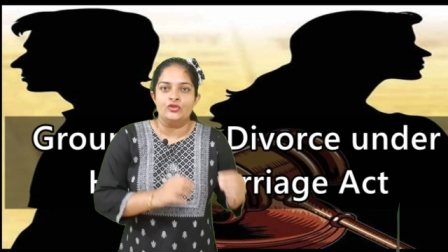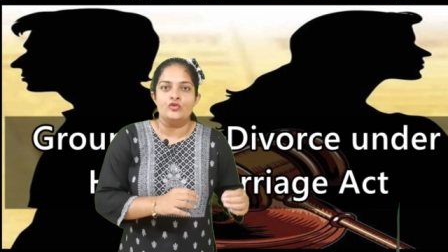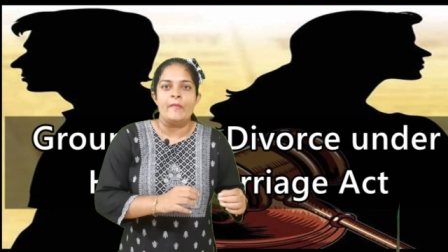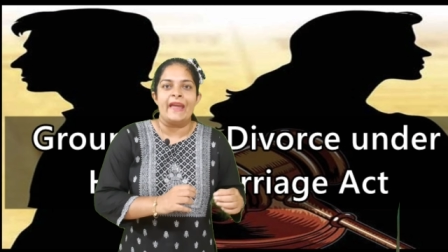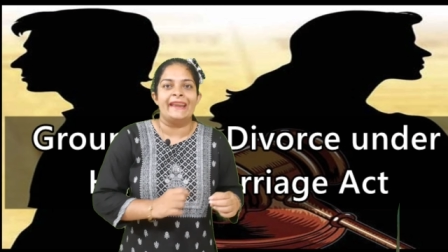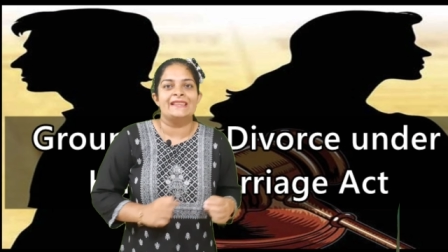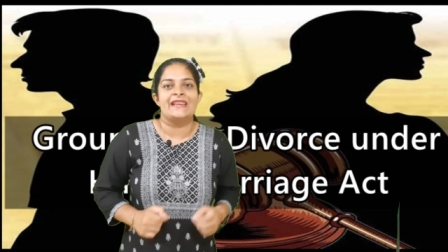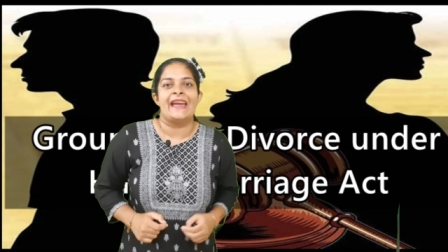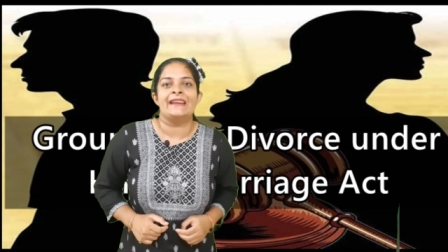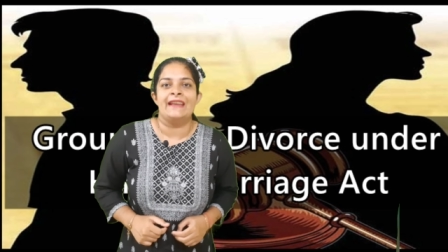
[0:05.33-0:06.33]
हिंदू
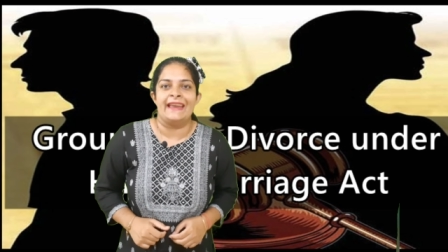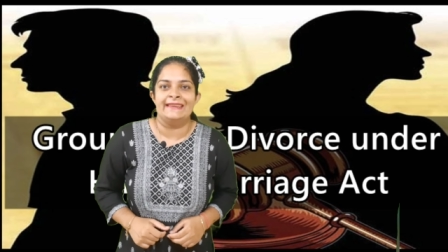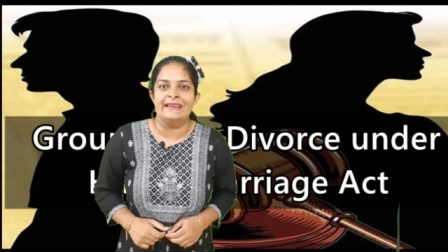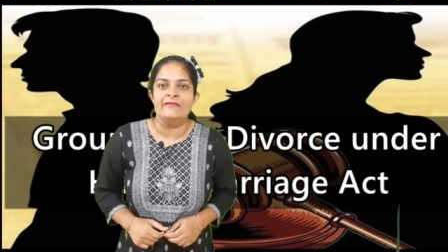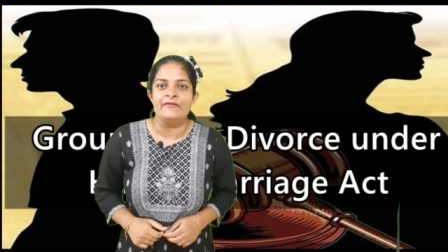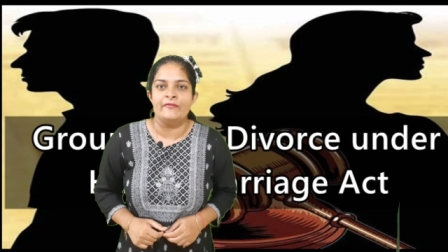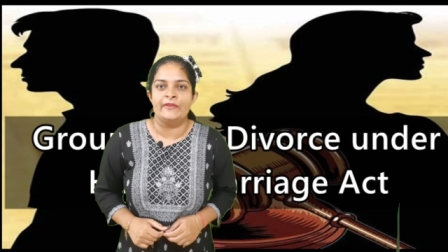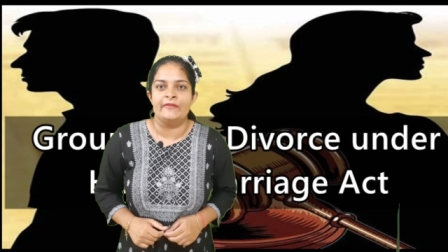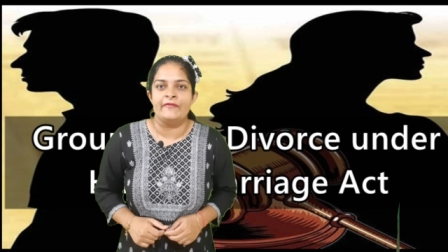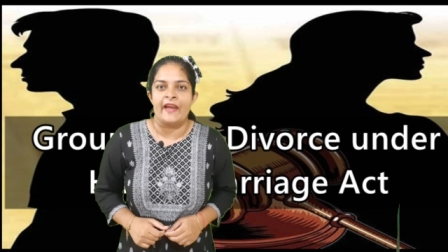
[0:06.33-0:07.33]
मैरिज एक्ट
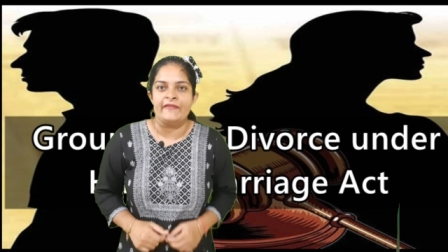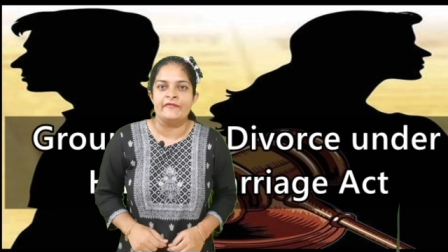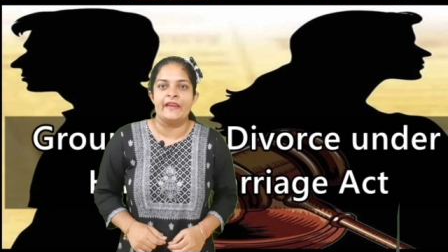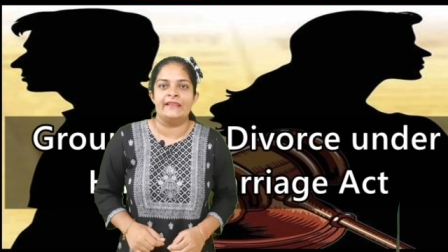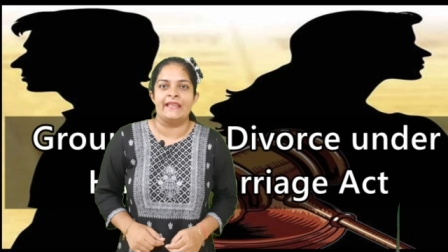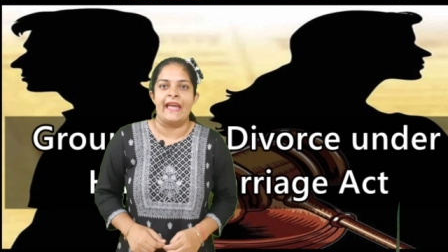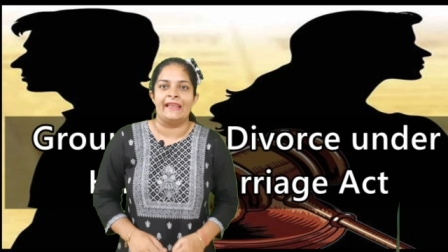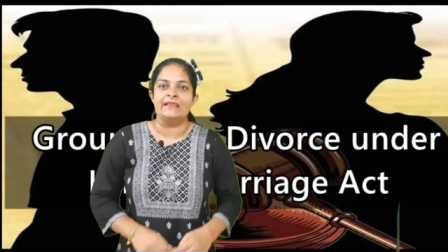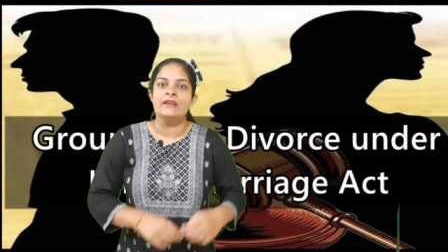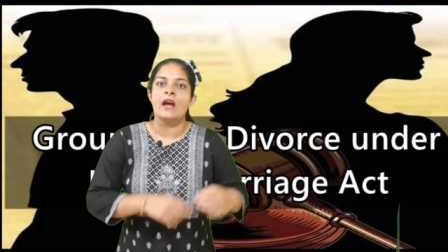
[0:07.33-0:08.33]
1955 के
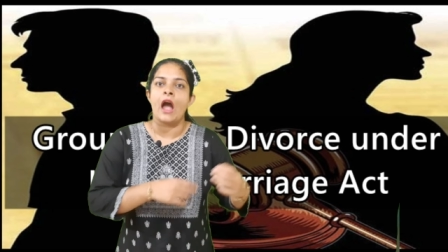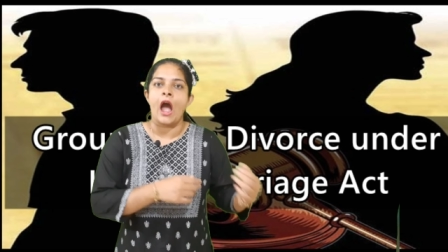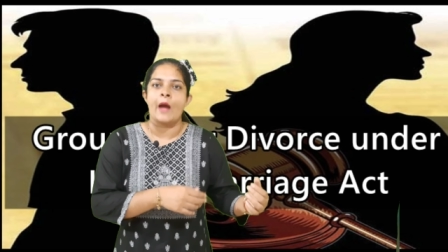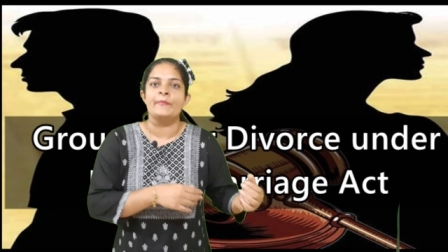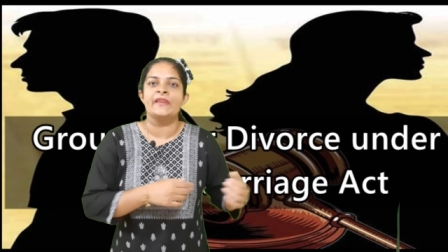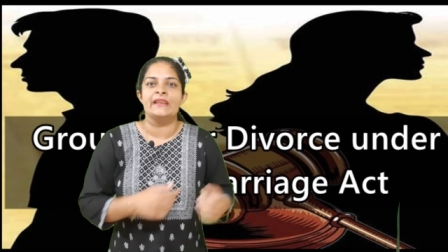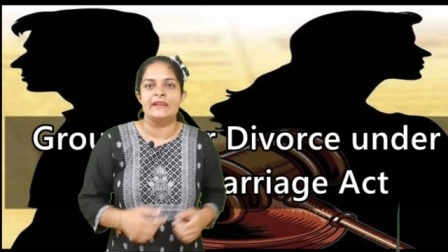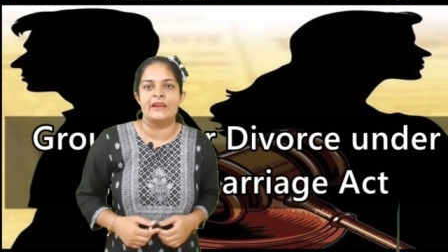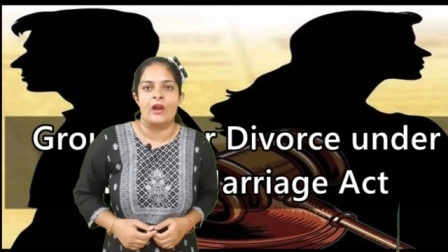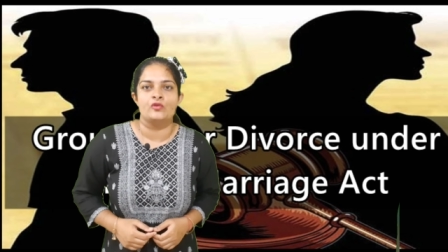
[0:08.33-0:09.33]
तहत आप
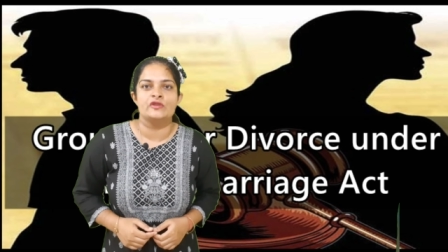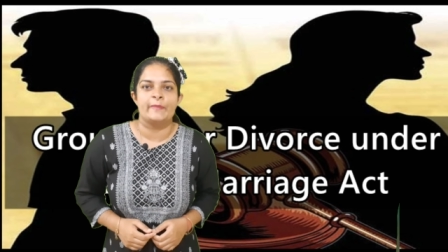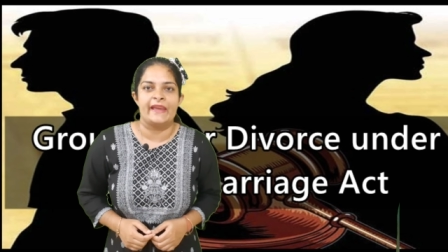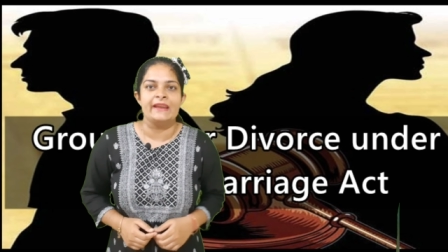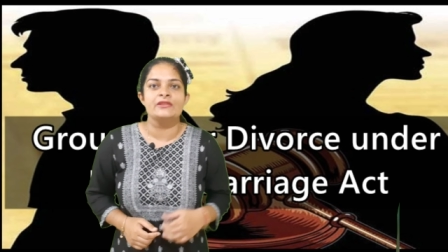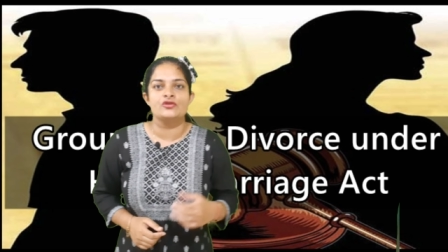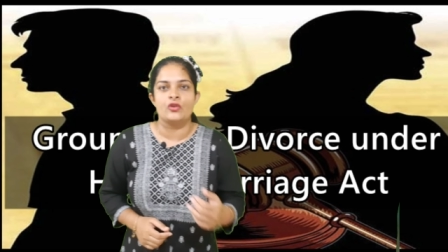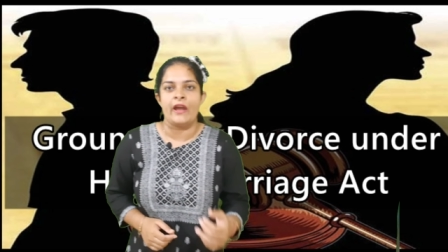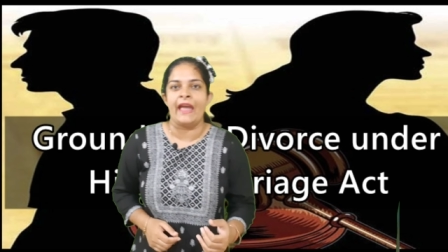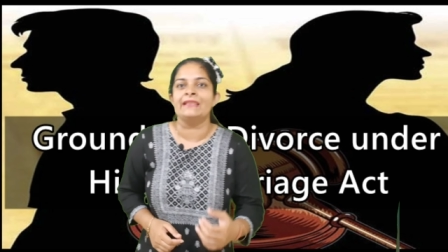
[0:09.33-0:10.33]
किन ग्राउंड्स पे
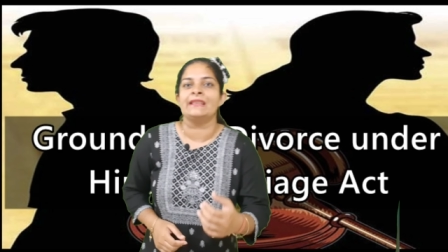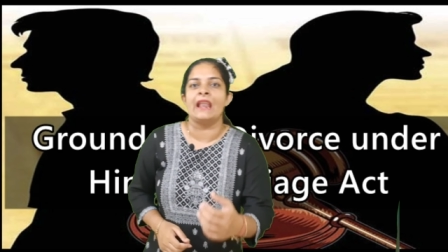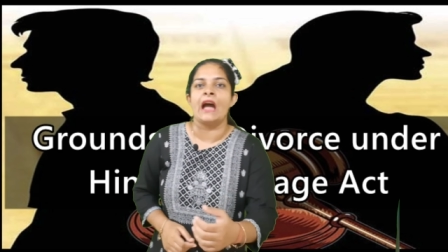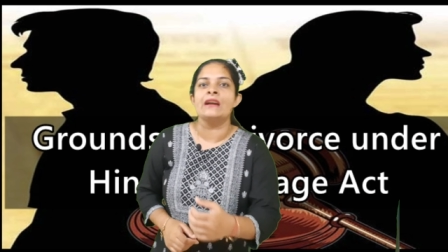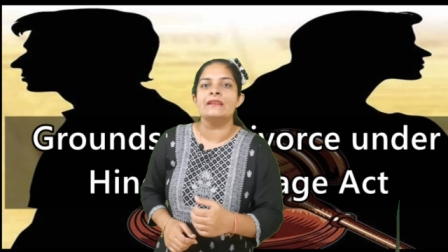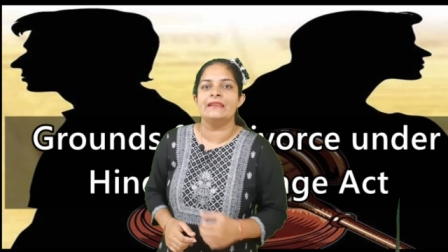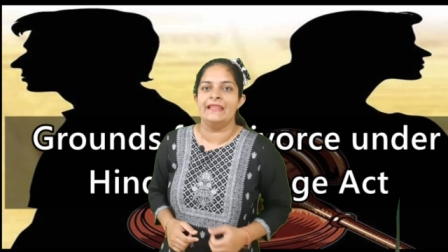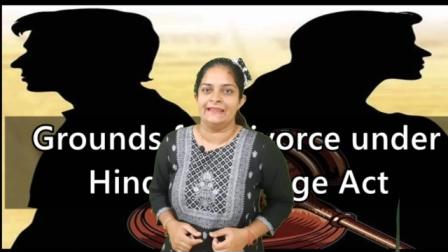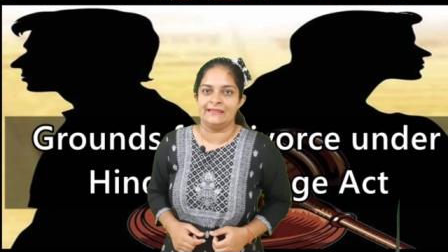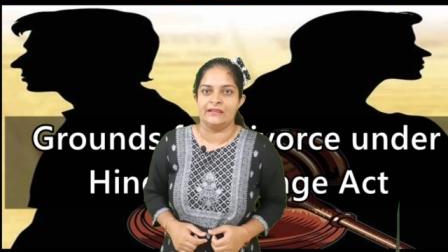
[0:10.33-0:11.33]
जो है तलाक
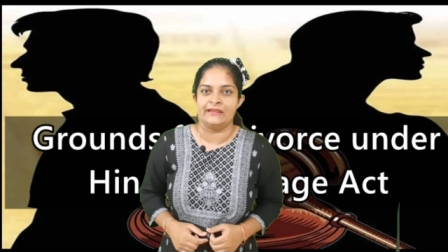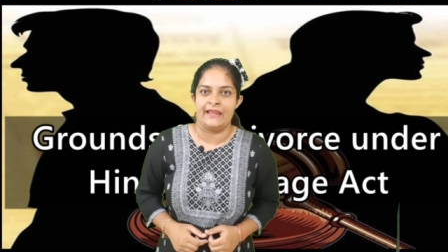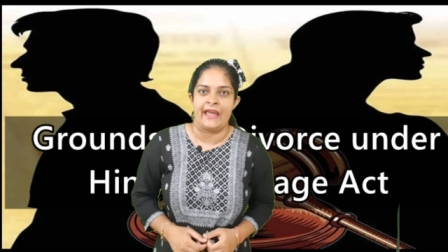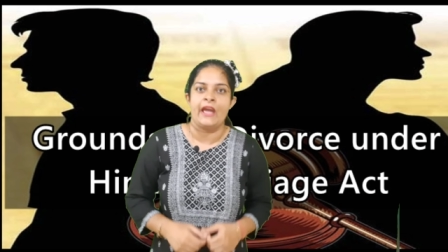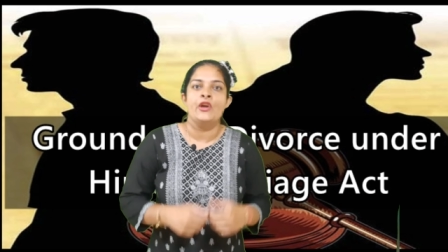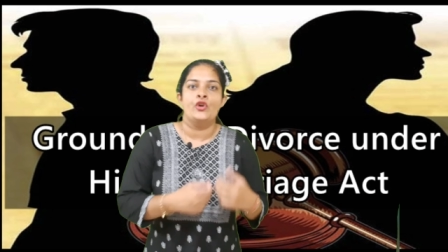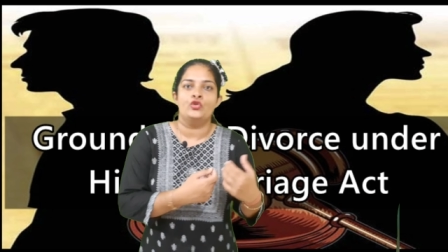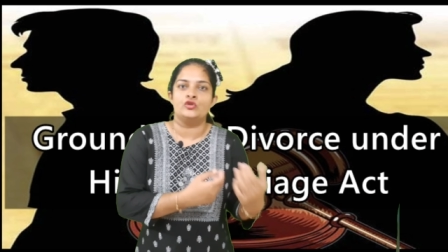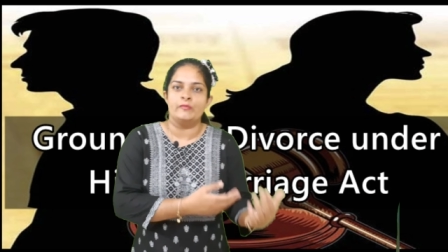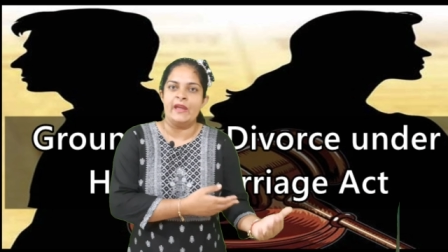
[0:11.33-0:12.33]
ले सकते हैं
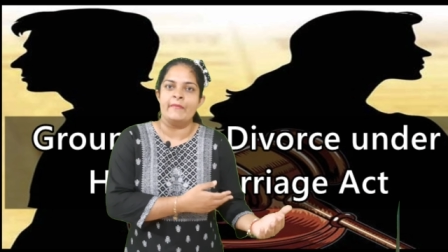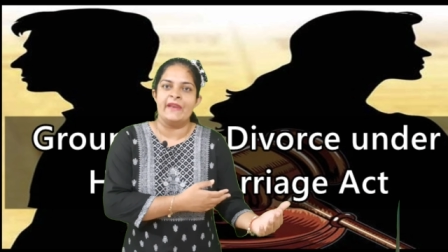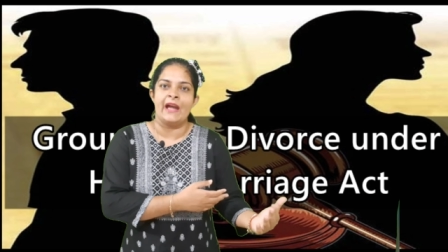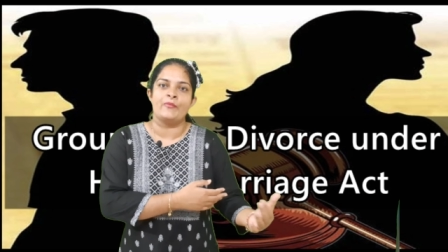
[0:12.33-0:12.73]
उसमें हमने